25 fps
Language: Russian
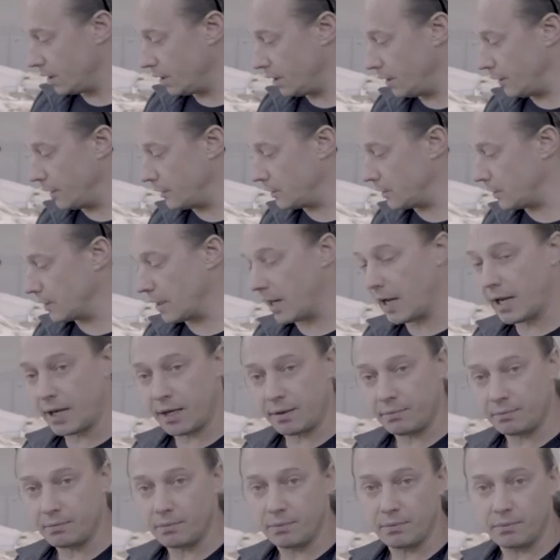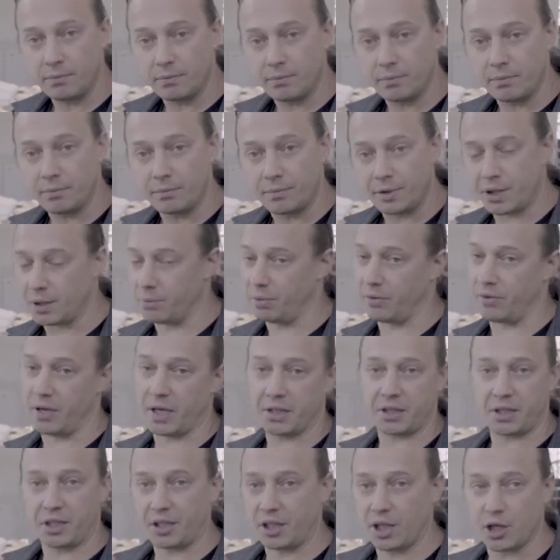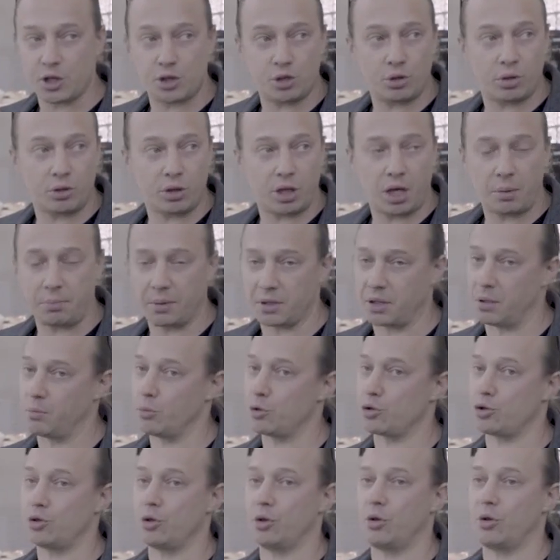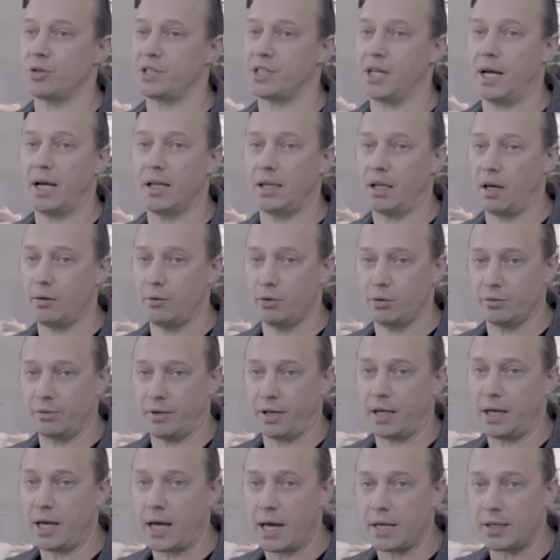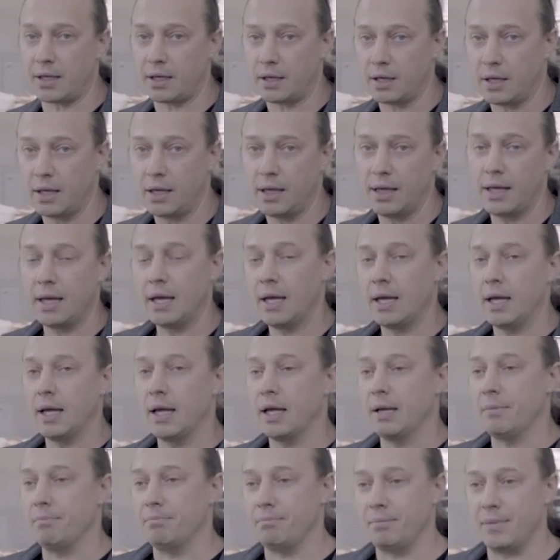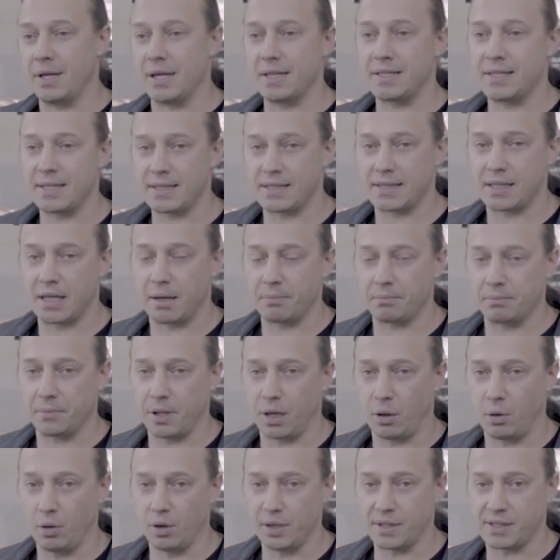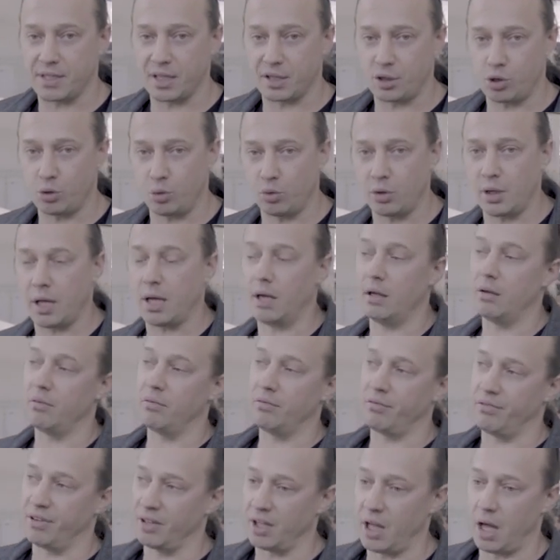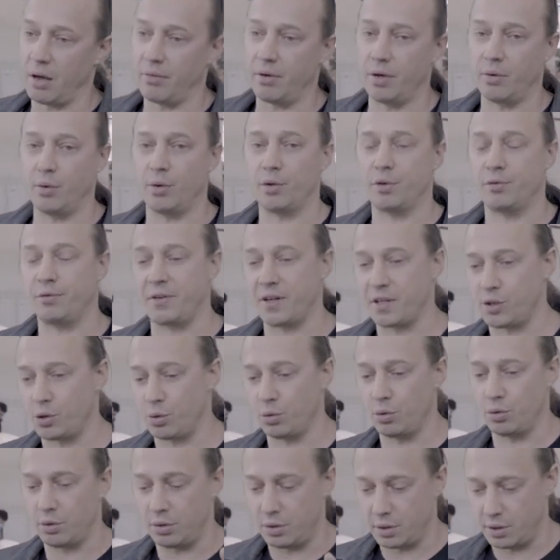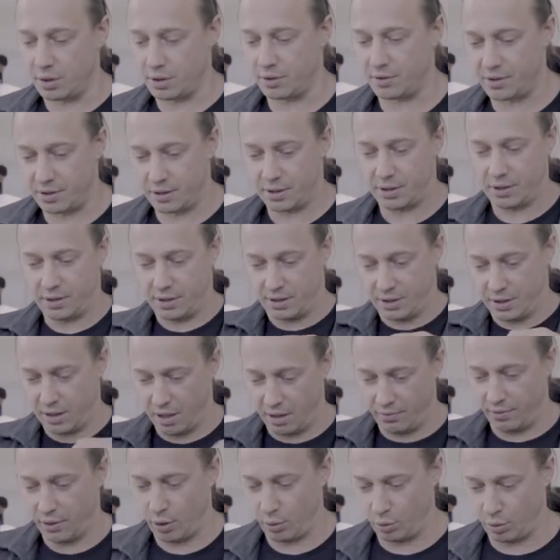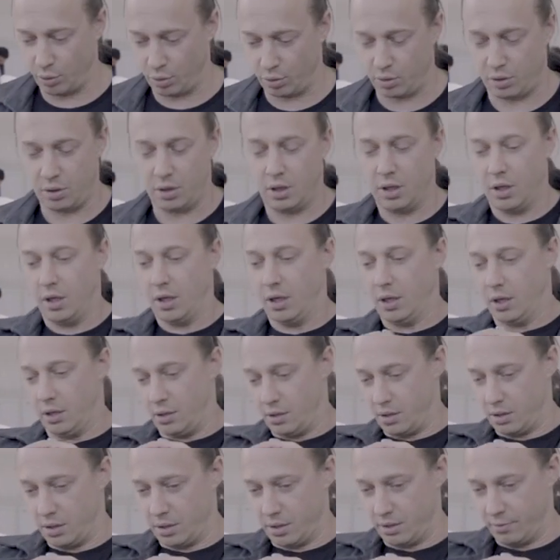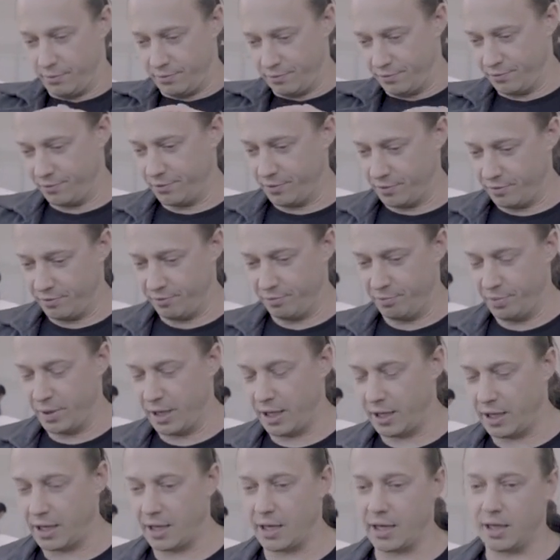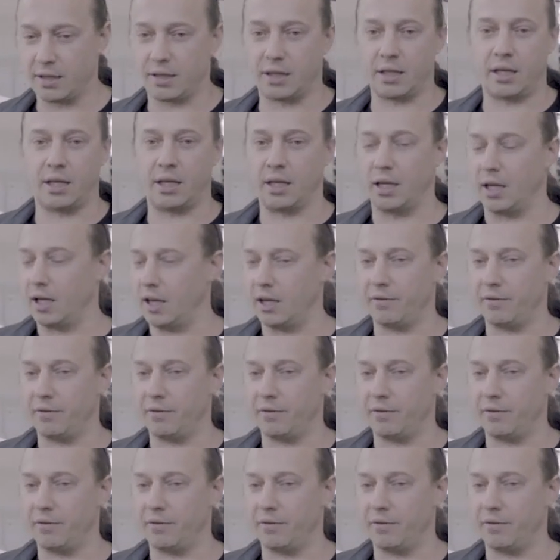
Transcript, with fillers: Ледяная, не бывает охлажденкой, потому что ее заготавливают в океане. Месяц там находится судно, вылавливают, фасуют, сервируют Э, в брикеты